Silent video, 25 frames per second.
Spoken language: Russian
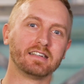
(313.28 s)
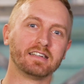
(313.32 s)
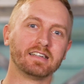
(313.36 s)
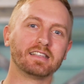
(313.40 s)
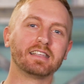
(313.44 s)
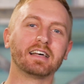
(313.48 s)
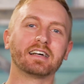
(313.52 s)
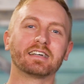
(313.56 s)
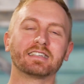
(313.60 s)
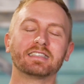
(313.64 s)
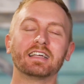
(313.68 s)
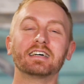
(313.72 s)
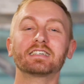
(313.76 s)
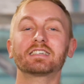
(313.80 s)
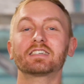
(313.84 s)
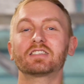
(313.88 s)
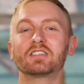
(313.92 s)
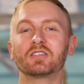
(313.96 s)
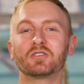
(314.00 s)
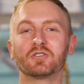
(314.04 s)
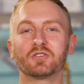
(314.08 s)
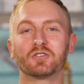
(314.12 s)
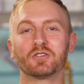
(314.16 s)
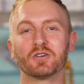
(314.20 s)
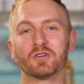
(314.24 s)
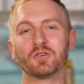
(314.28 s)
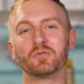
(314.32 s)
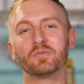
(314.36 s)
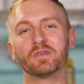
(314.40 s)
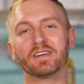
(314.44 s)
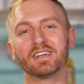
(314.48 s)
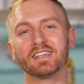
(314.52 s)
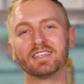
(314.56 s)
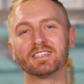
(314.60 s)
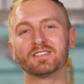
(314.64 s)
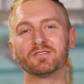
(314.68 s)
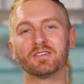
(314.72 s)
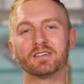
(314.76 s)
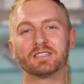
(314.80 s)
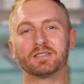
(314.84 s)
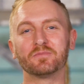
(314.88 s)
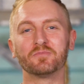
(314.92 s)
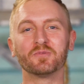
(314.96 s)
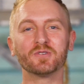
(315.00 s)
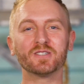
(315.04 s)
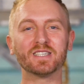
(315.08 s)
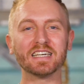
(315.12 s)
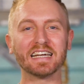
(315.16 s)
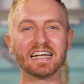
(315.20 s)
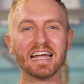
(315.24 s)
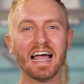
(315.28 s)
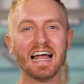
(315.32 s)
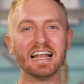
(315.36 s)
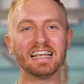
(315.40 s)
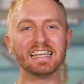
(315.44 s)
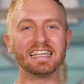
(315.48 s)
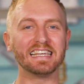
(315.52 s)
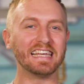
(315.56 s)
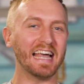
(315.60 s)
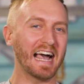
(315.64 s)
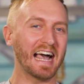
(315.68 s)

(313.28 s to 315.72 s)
Итак, наша следующая рубрика называется «Музыкальный